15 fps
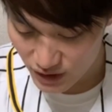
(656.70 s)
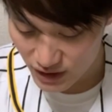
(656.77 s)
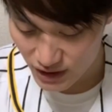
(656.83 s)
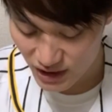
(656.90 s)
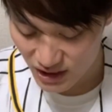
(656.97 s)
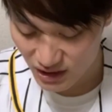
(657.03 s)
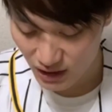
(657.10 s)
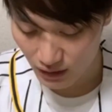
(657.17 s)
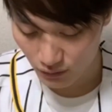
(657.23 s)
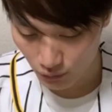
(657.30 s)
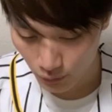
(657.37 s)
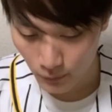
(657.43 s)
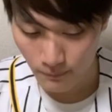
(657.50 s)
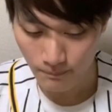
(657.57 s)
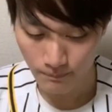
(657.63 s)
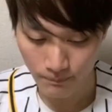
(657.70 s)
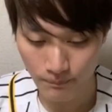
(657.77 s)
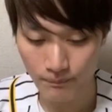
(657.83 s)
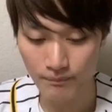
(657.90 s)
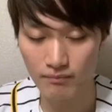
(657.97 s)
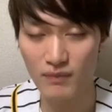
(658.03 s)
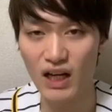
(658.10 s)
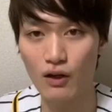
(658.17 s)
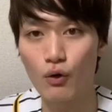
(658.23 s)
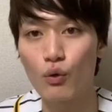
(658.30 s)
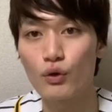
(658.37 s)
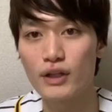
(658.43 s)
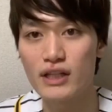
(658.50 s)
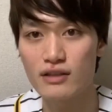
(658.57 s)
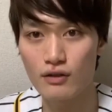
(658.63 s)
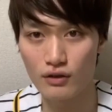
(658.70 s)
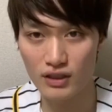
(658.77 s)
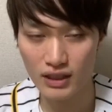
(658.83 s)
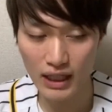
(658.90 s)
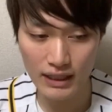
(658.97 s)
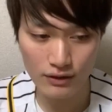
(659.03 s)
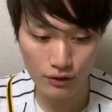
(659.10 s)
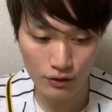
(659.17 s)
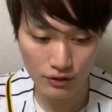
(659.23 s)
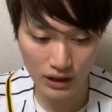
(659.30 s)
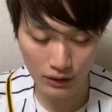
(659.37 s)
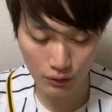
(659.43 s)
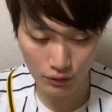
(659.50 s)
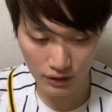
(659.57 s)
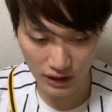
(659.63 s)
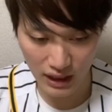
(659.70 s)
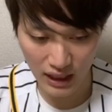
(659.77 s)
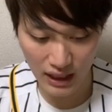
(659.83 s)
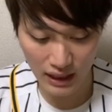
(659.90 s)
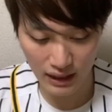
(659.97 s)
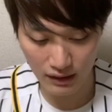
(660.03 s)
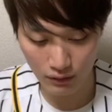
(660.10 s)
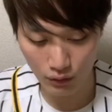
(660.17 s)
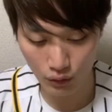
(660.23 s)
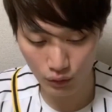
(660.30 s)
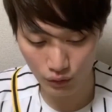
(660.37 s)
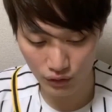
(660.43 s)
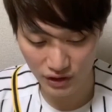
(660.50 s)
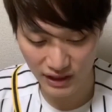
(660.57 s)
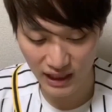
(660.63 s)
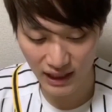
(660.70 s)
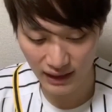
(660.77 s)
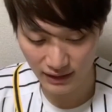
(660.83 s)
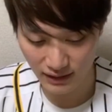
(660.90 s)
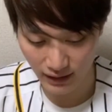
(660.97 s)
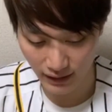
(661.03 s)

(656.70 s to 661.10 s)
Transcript: いちしってんと。うん。まあ、ここですよね。最初言った通り、敬遠をしなかっ